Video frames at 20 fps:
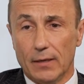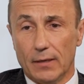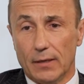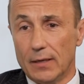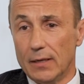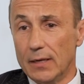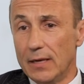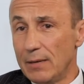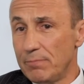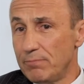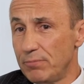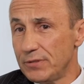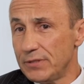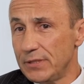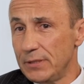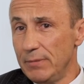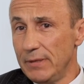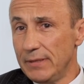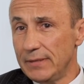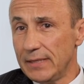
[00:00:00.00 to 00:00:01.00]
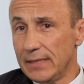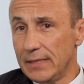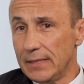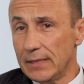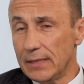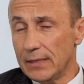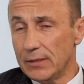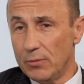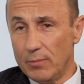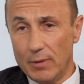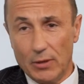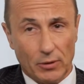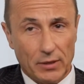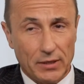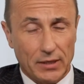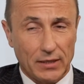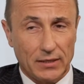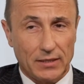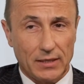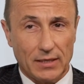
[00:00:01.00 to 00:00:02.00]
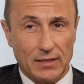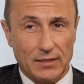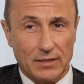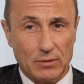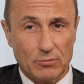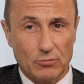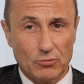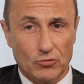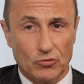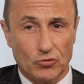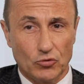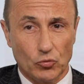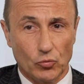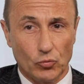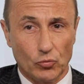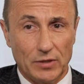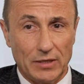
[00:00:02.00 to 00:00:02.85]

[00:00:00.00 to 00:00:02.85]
la possibilité de mettre dans les critères d'attribution